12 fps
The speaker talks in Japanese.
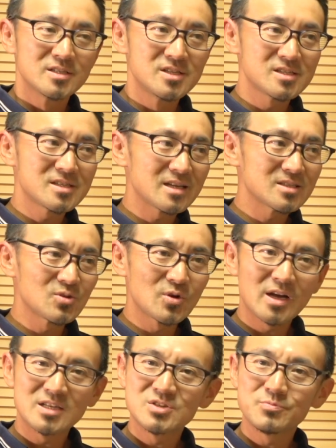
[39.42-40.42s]
実際そ
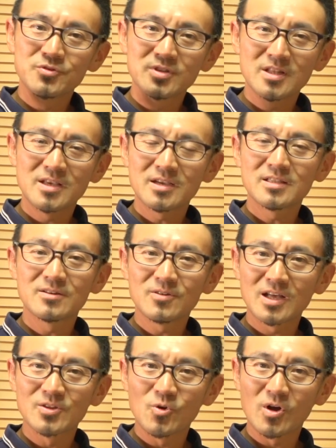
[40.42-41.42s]
れが自分でできてる
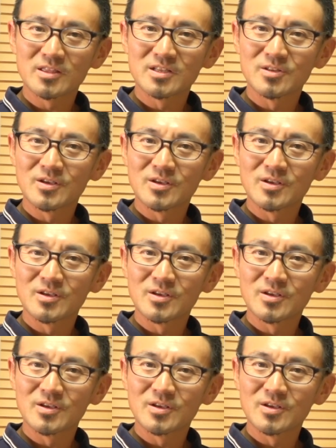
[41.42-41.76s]
かどうかって